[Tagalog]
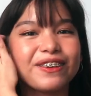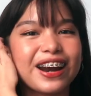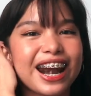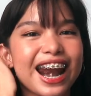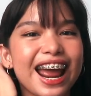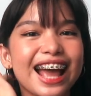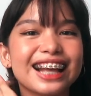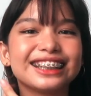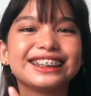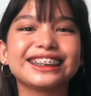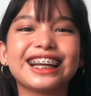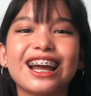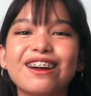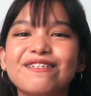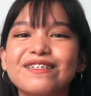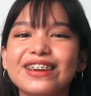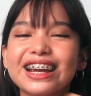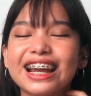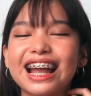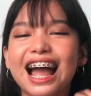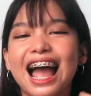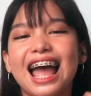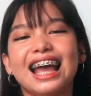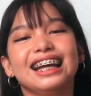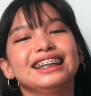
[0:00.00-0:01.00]
pares
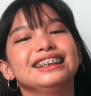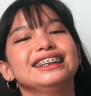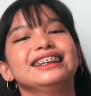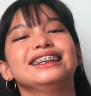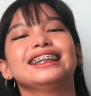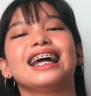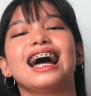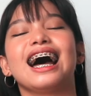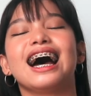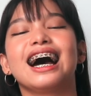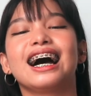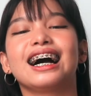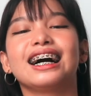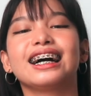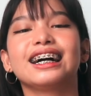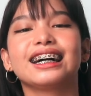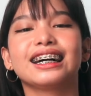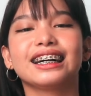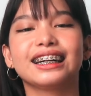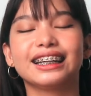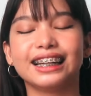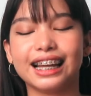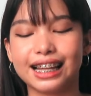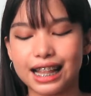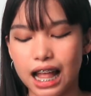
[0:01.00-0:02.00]
kami guys ng
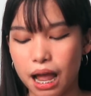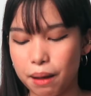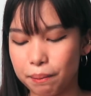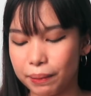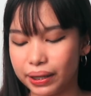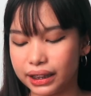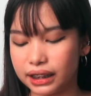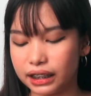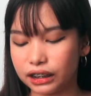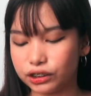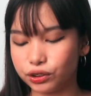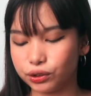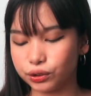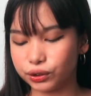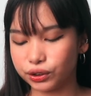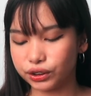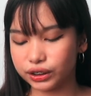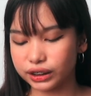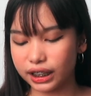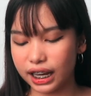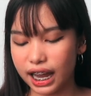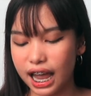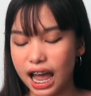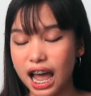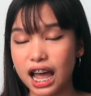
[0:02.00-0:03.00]
ginamit na
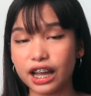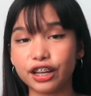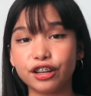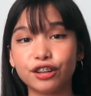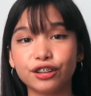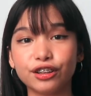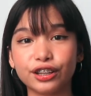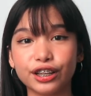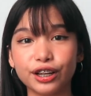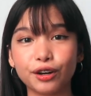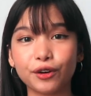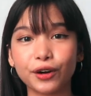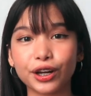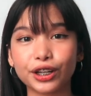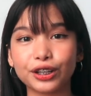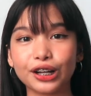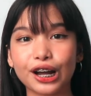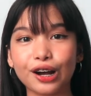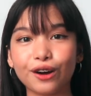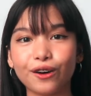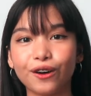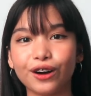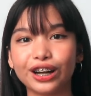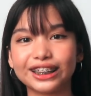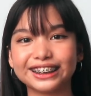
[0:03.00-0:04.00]
shoes. Kaya yun yung
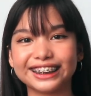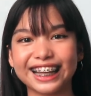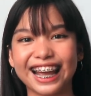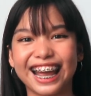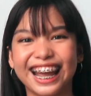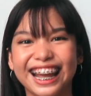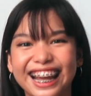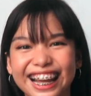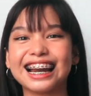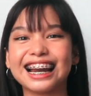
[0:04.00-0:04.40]
kinako kasi